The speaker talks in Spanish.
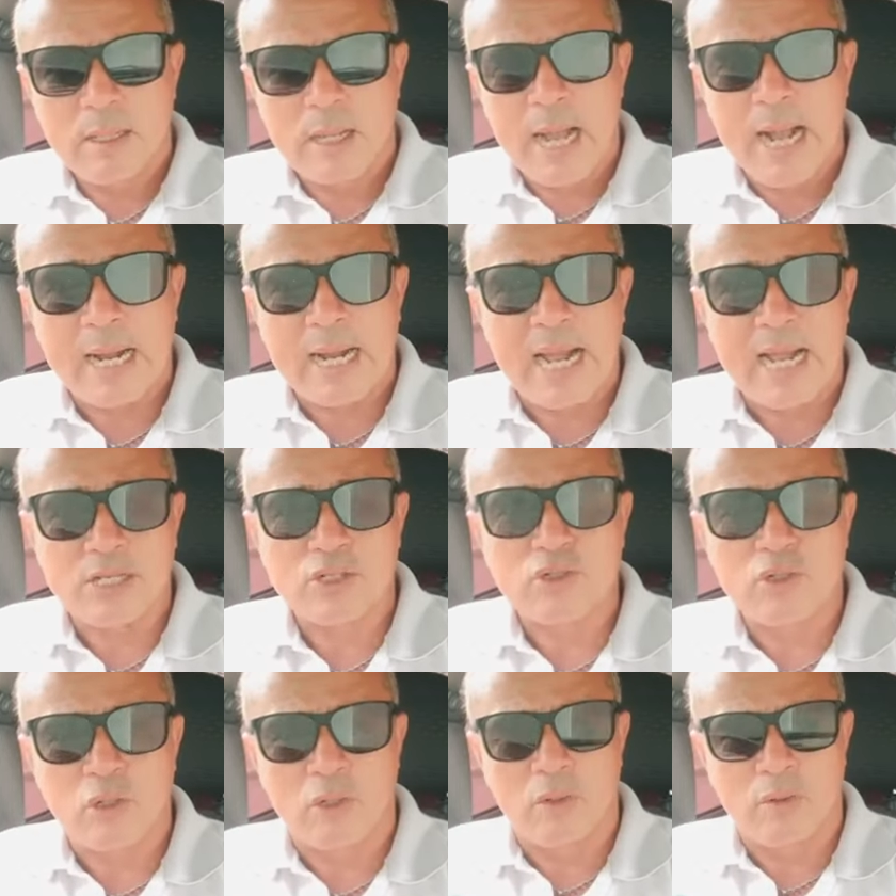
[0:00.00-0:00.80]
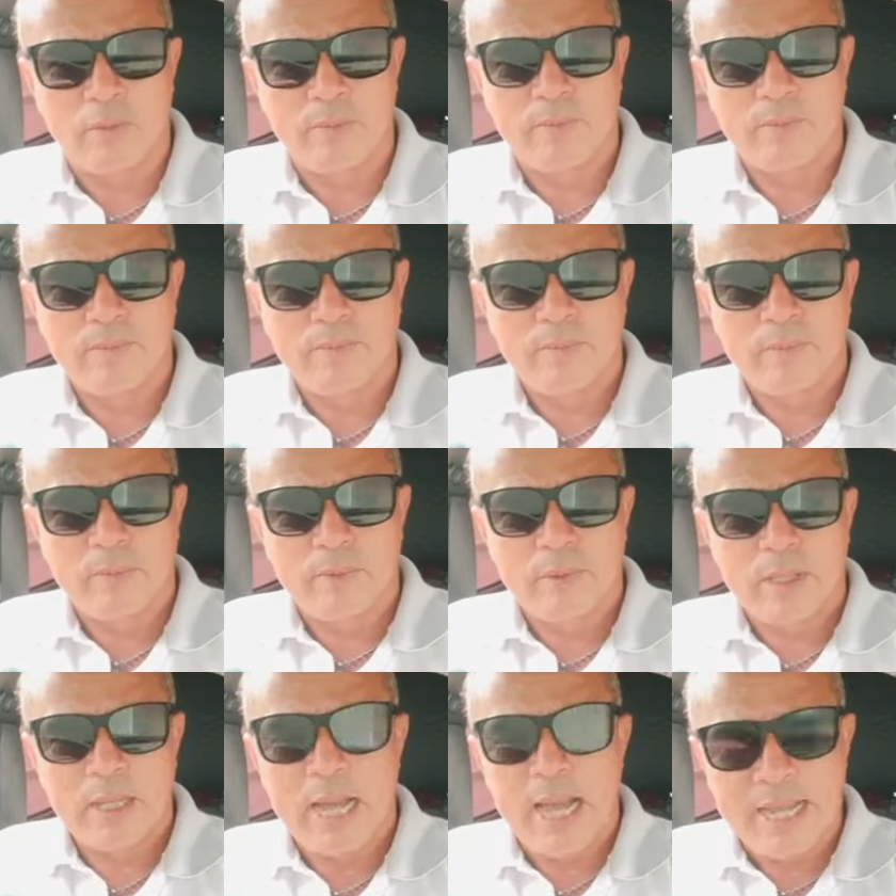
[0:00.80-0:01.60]
¿Acaso
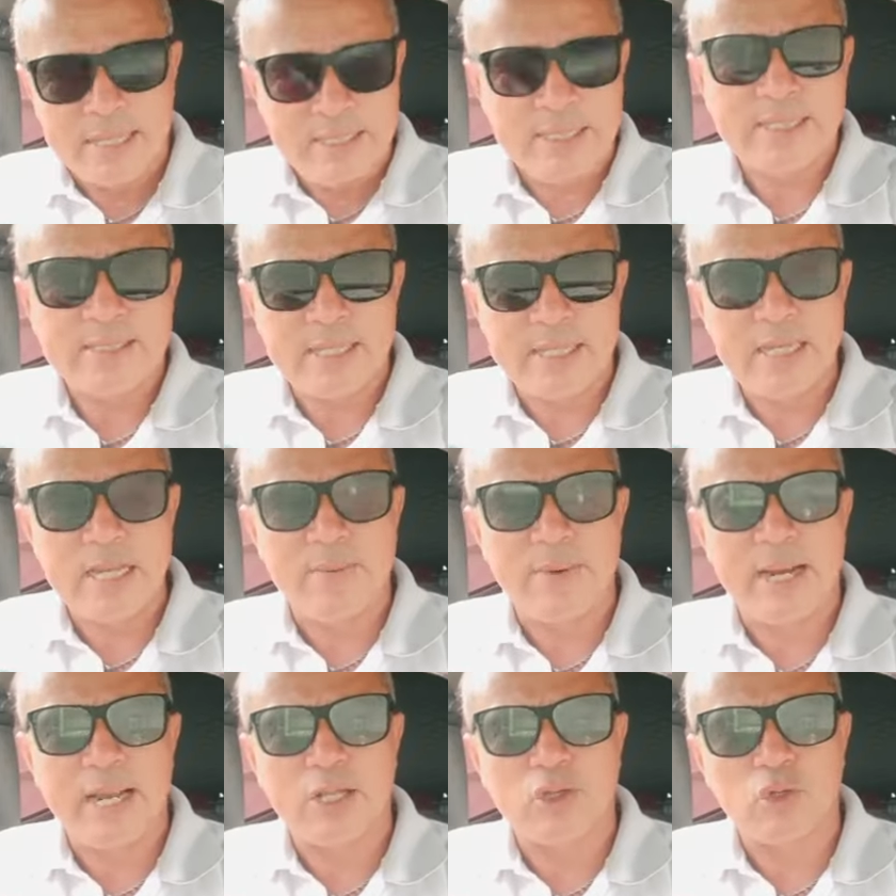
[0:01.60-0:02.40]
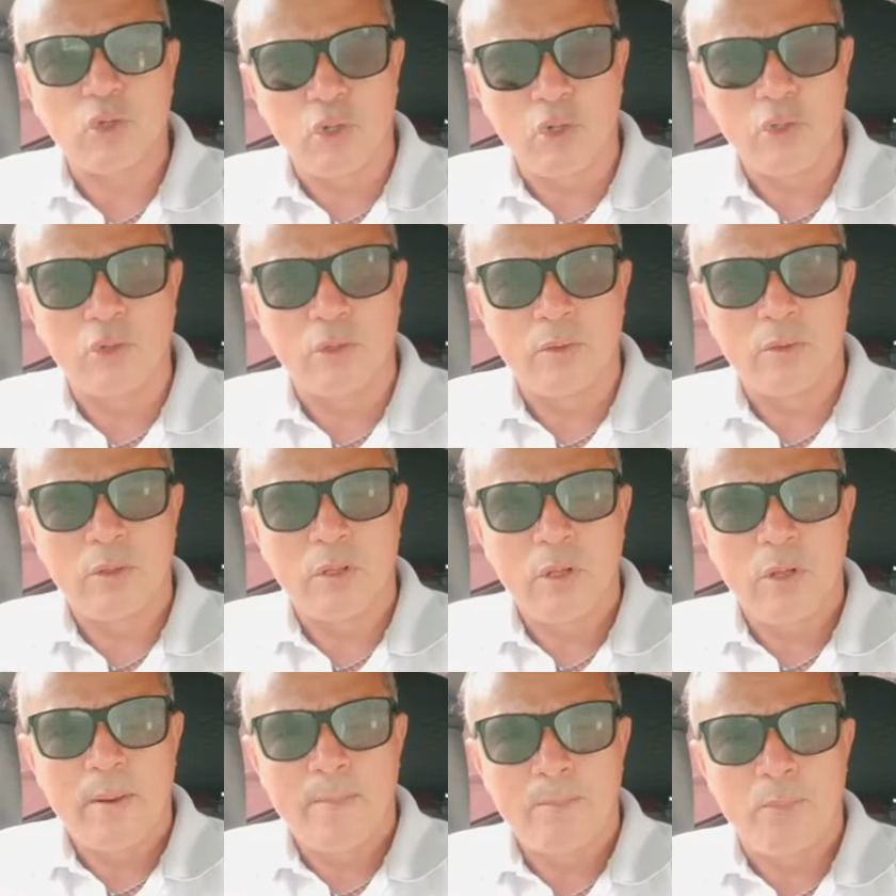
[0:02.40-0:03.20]
allí se llevará todo
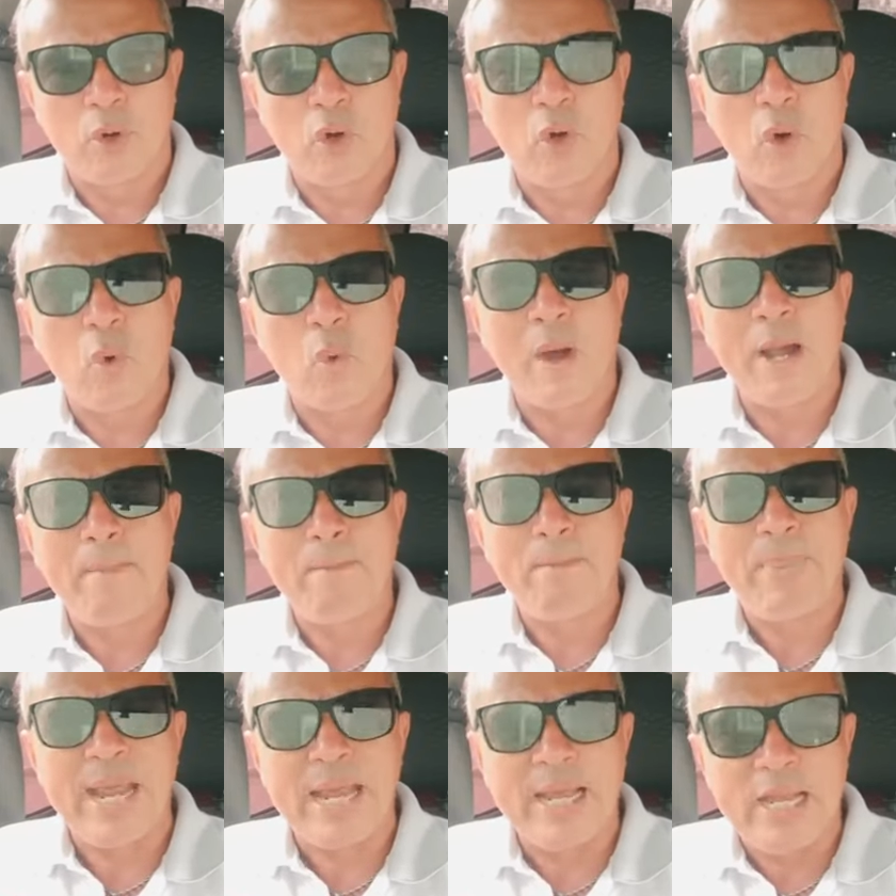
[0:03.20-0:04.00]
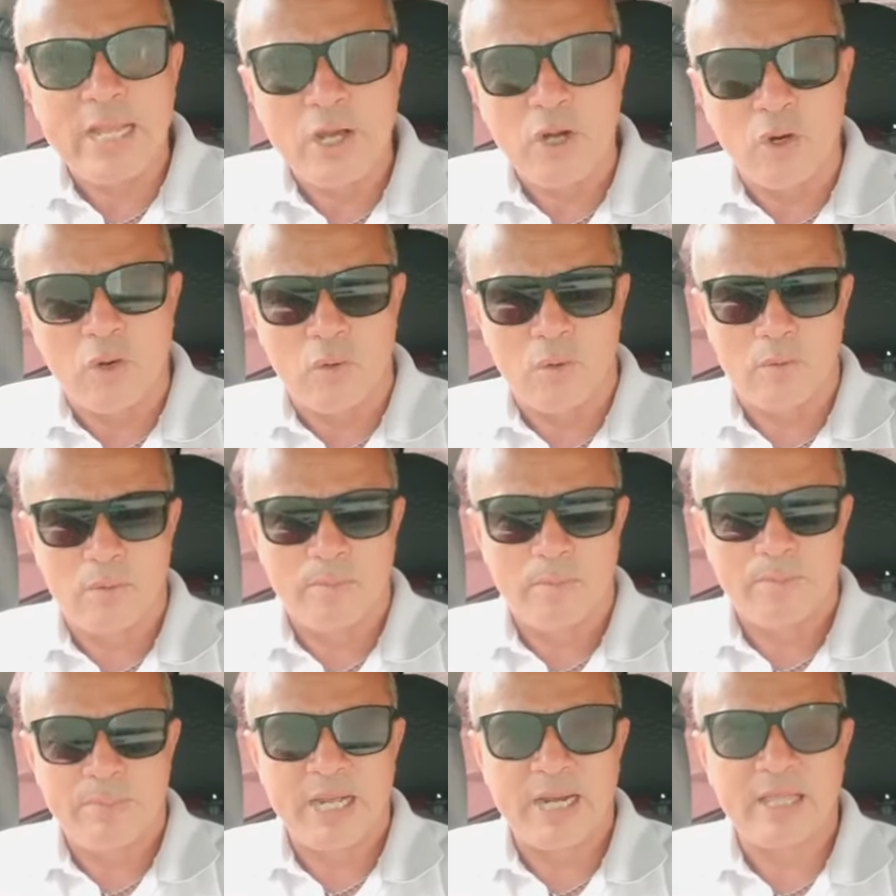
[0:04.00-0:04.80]
por lo cual peleó
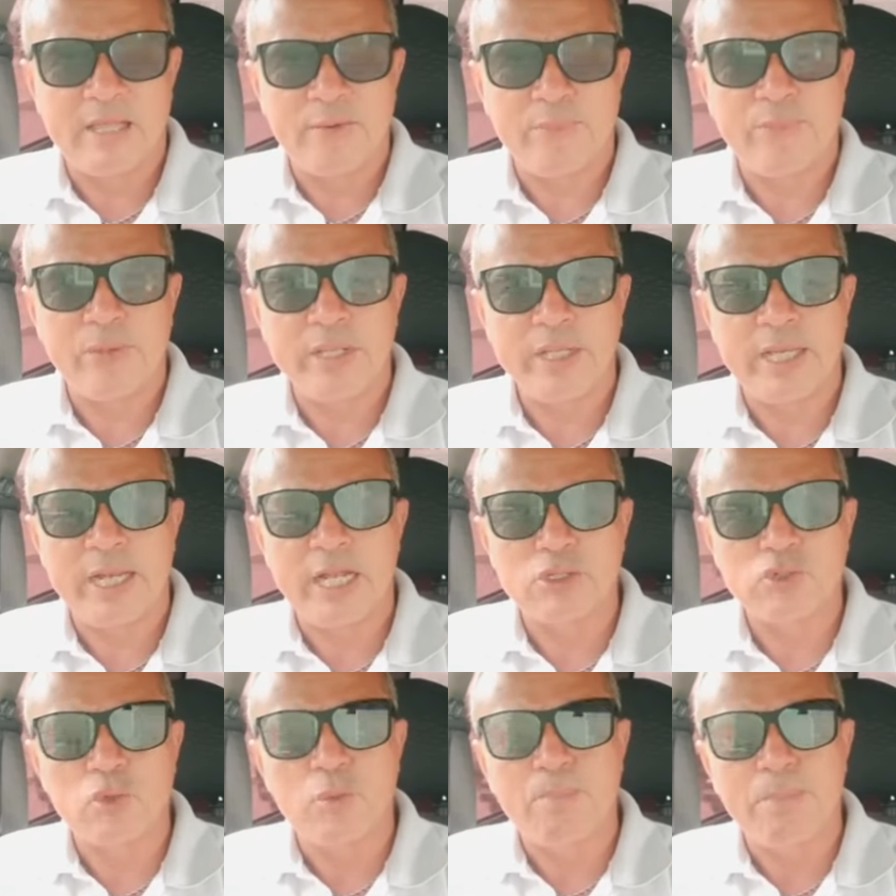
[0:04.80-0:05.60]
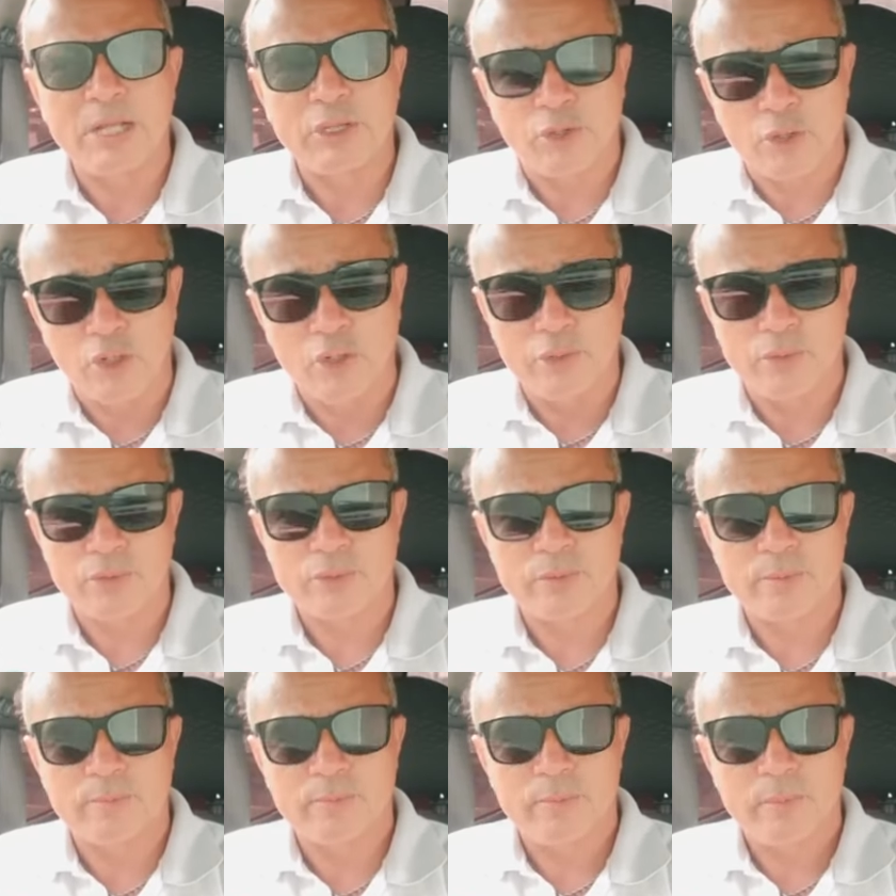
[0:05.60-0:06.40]
para defender a sus patronos?